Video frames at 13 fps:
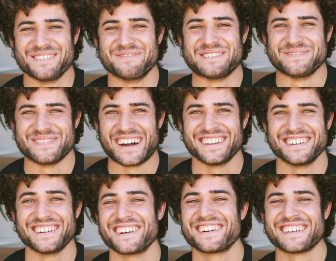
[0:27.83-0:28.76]
en mis manos
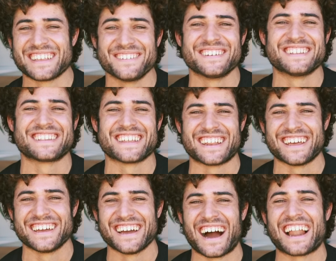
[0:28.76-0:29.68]
y luego ya me
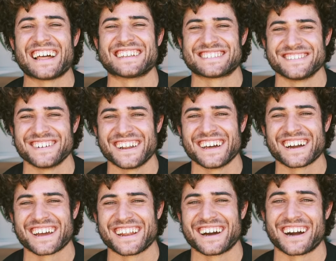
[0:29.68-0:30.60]
enteré a la semana
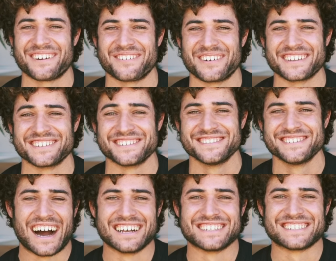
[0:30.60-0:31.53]
que era Howard You.
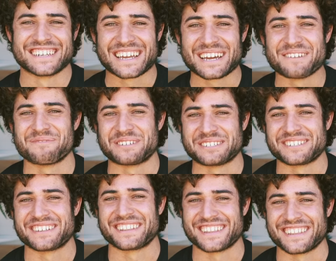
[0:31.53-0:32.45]
Así que por
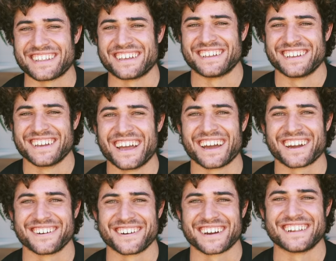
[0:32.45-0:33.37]
eso decidí
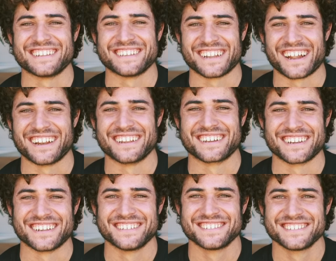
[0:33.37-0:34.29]
escoger el General
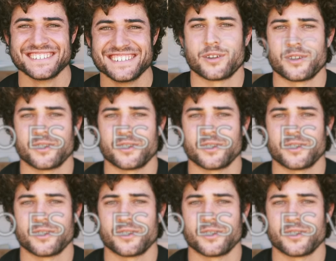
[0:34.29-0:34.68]
English.